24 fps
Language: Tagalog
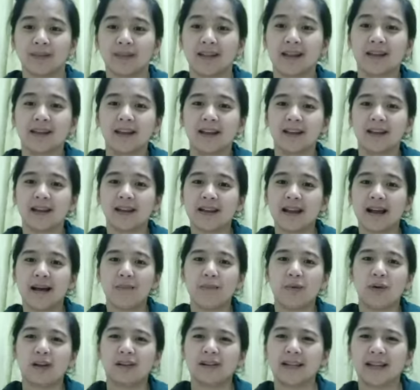
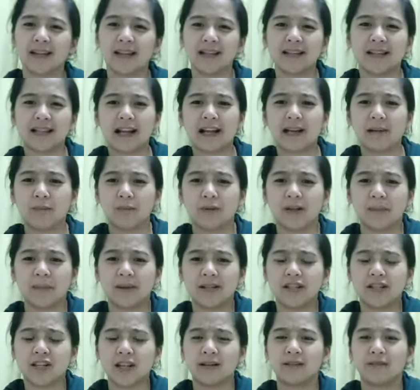nagreklamo, ang tagal-tagal mo
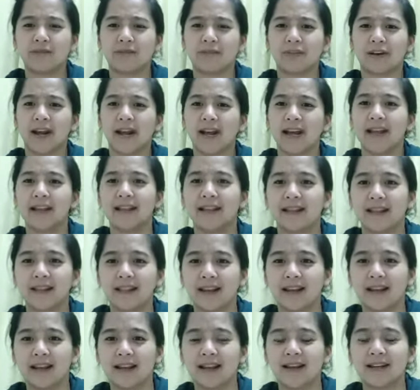naman dyan friend,
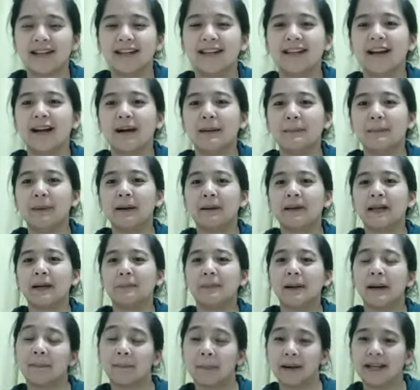kanina ka pa
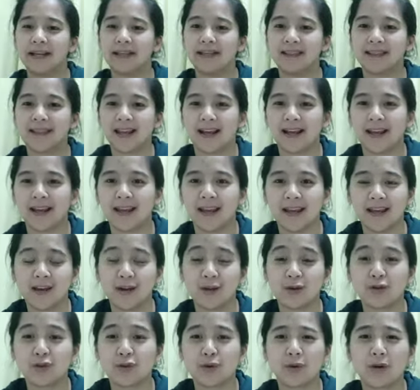nagpapahintay.
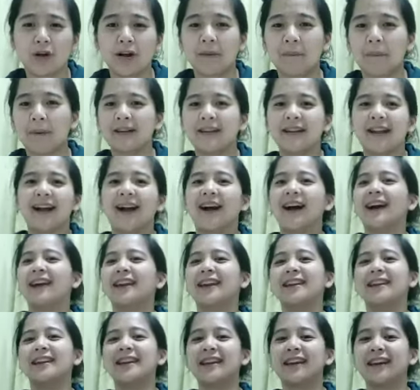So kapag
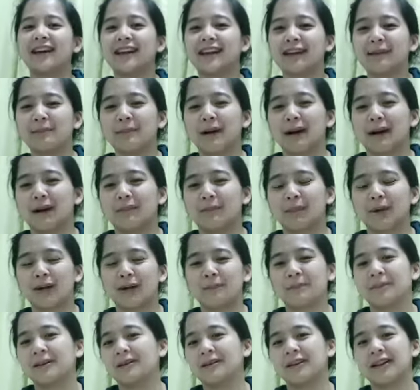nakakarinig ka ng mga
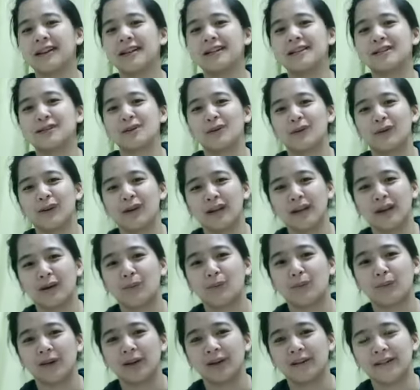murmurings o kaya
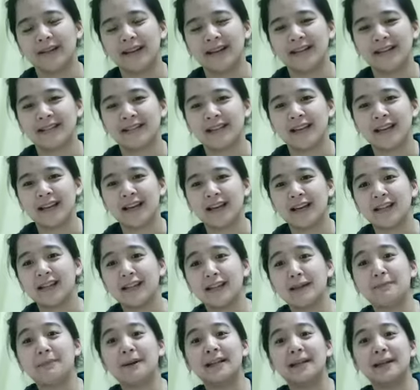worries,
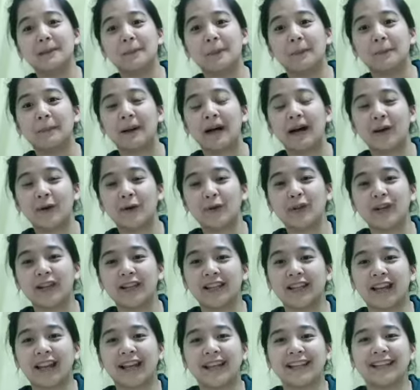di ba napapagod ka
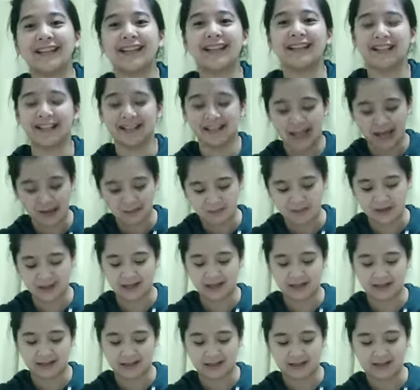din, nadadamay
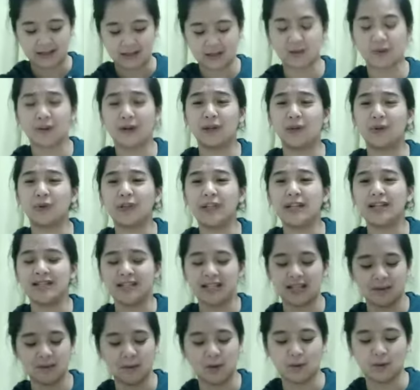ka din. So ganun din
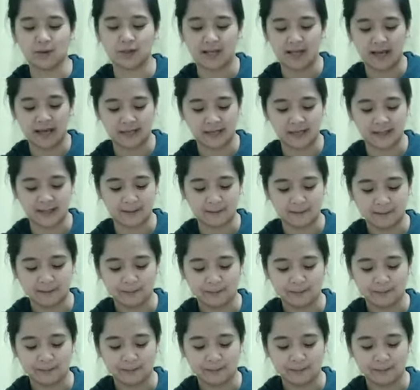si Moses.